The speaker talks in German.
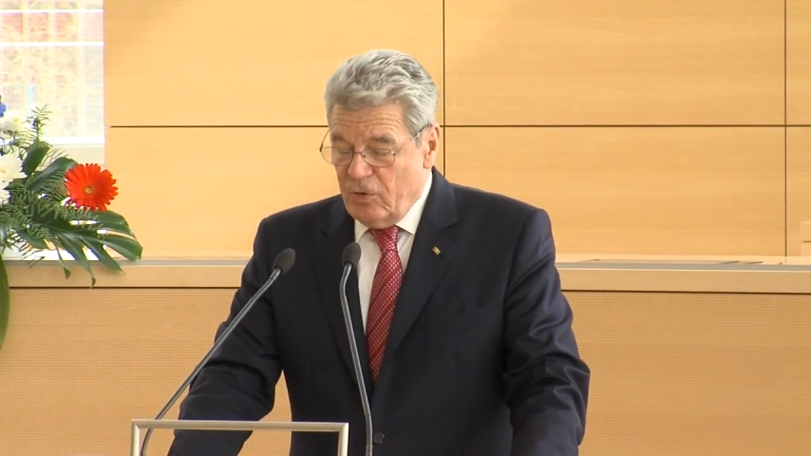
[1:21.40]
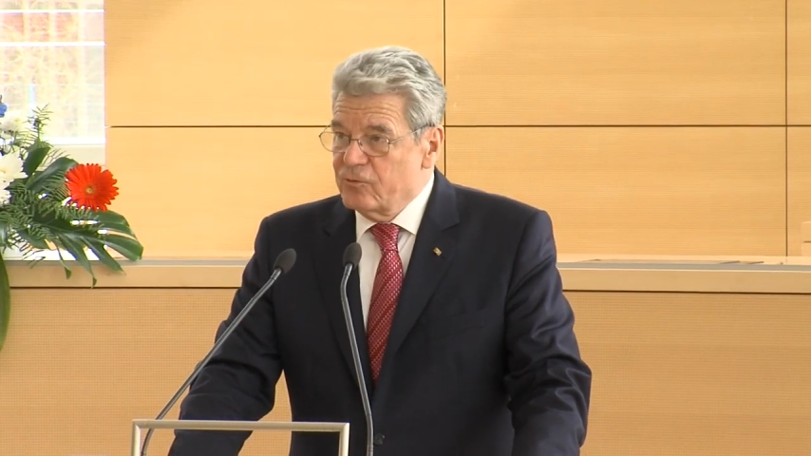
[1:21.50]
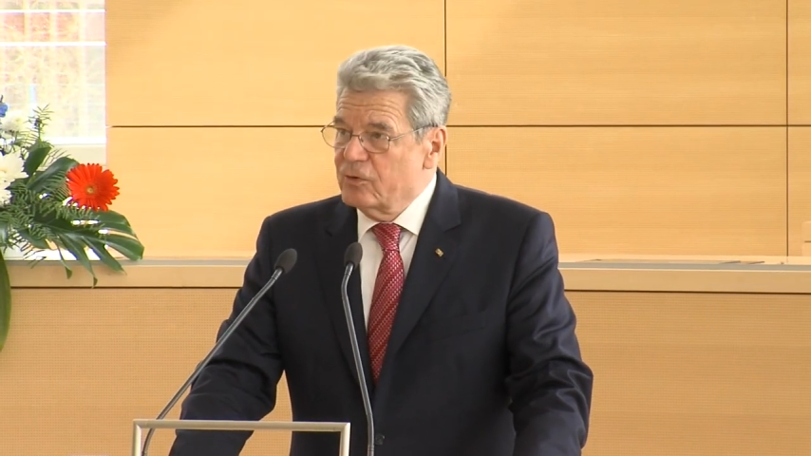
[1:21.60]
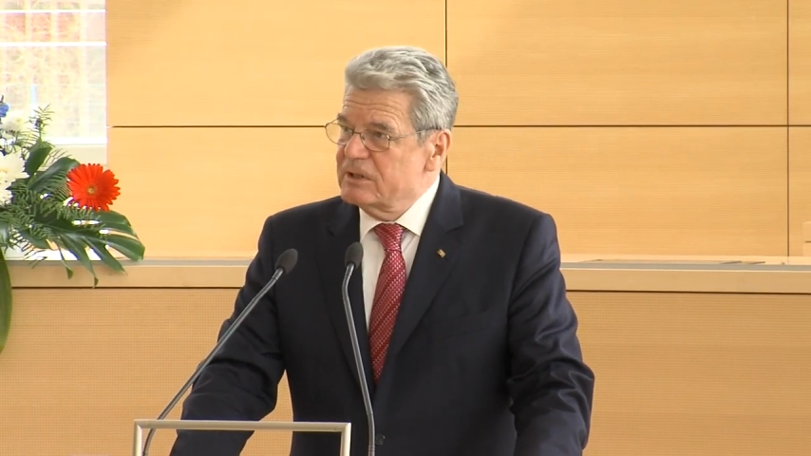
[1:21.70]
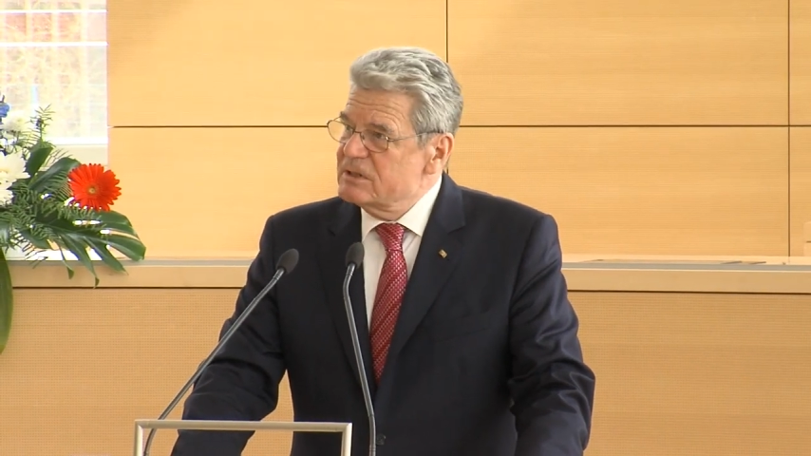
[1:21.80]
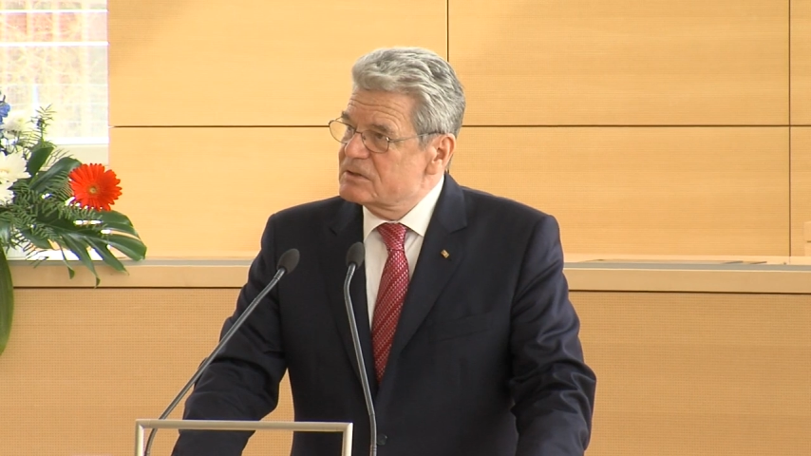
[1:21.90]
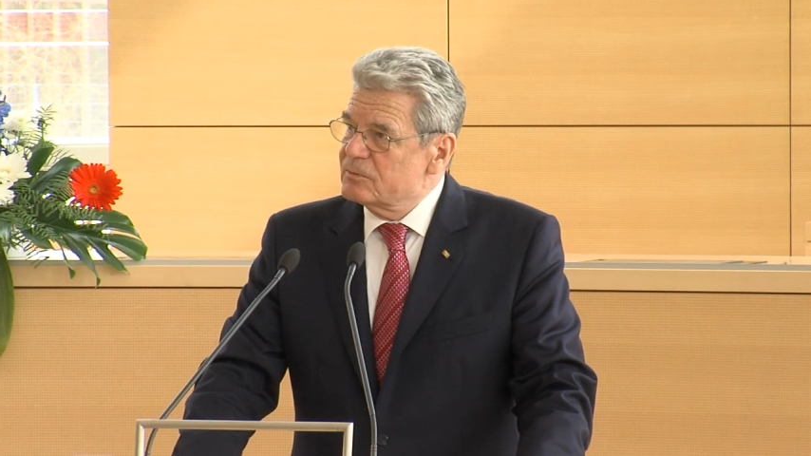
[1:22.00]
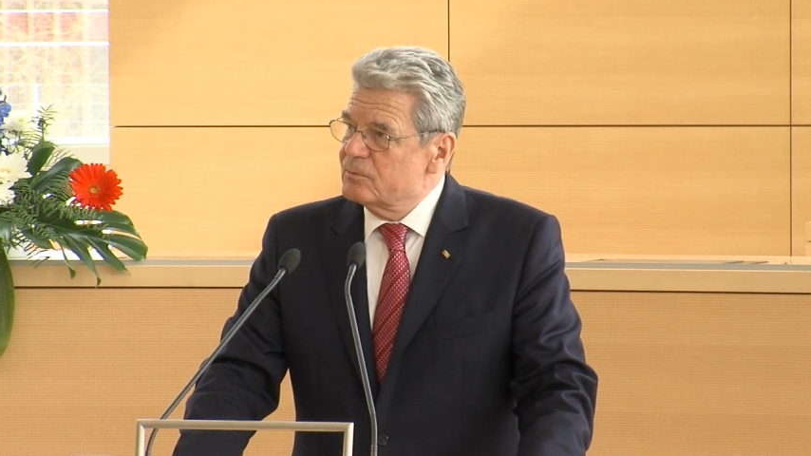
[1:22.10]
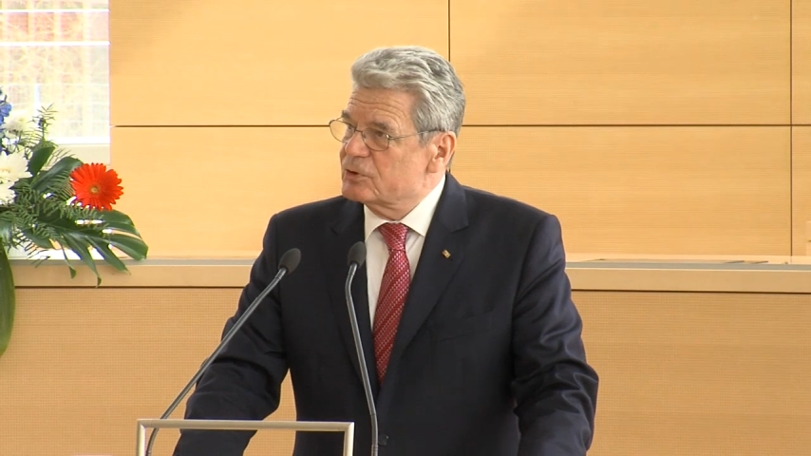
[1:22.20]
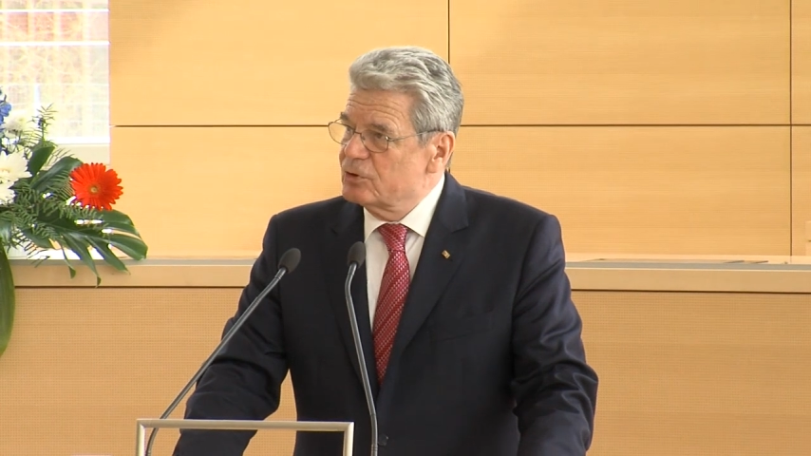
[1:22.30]
Für
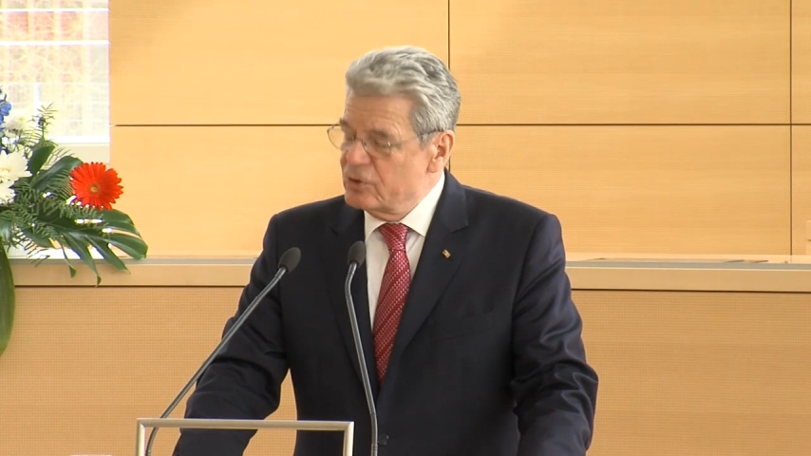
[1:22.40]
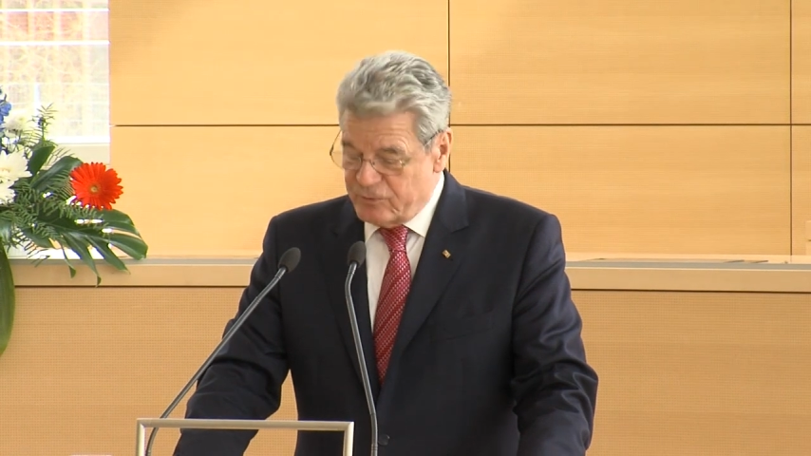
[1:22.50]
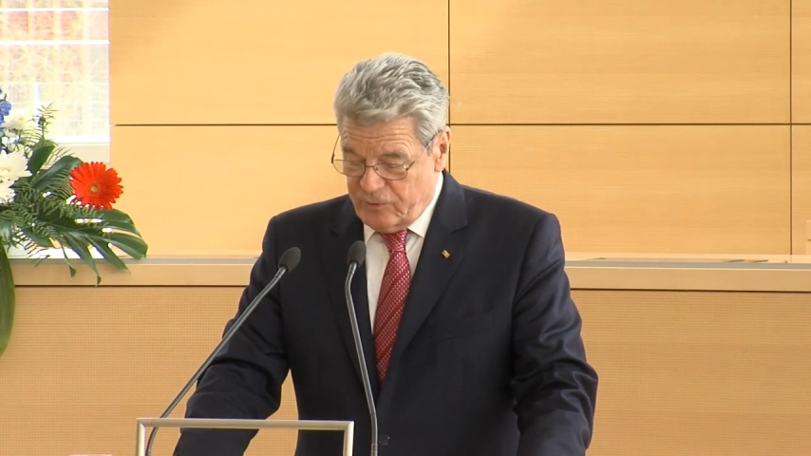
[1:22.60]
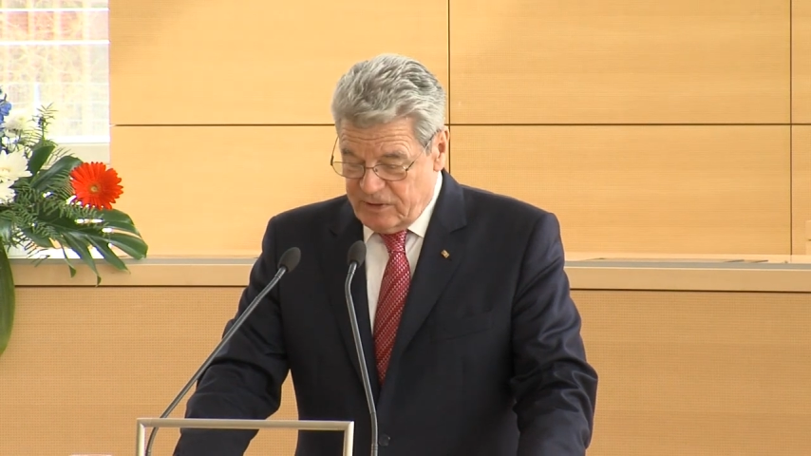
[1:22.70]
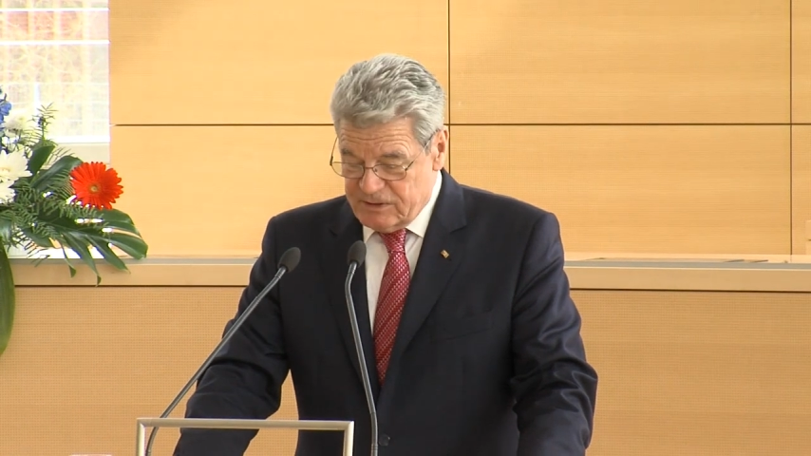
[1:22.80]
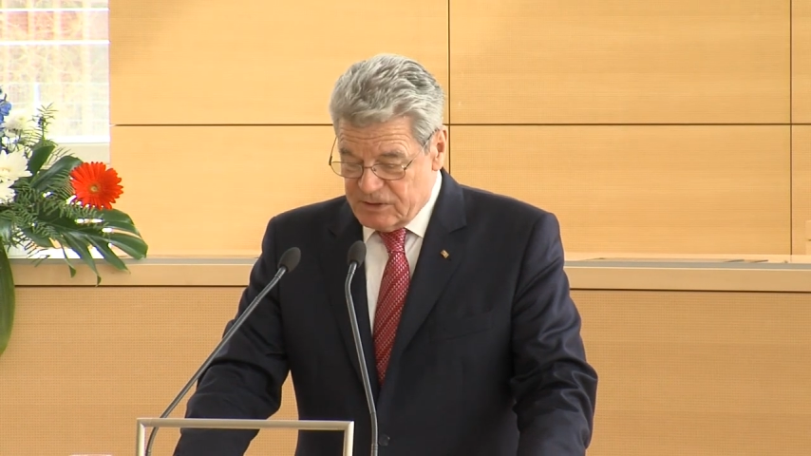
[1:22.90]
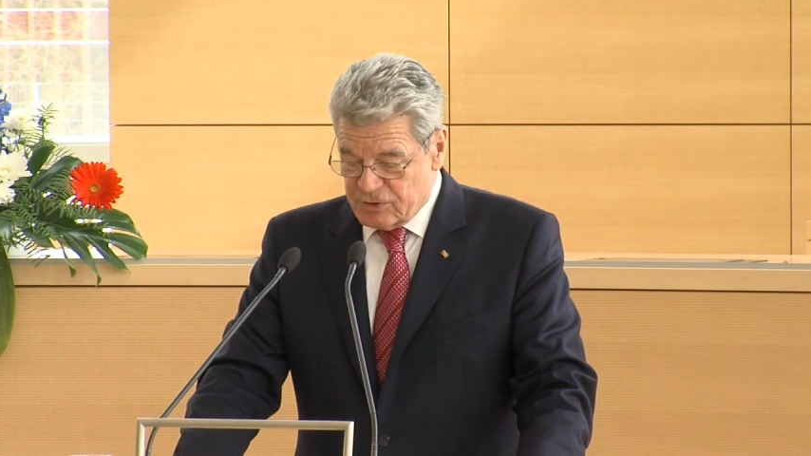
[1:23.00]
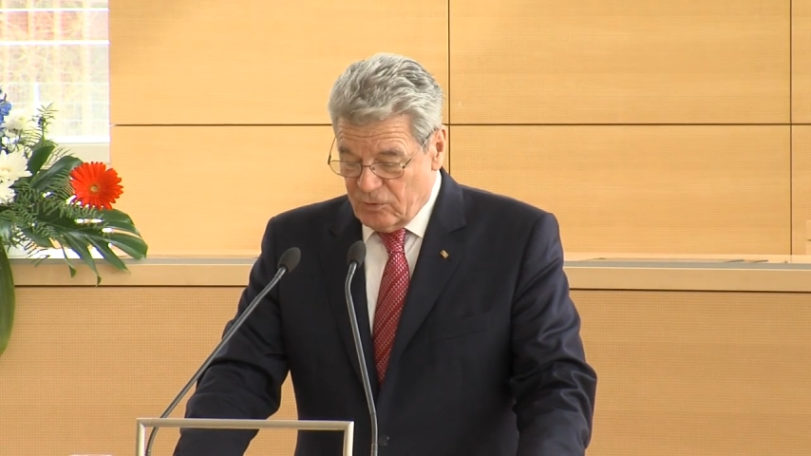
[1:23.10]
diesen Beschluss, für dieses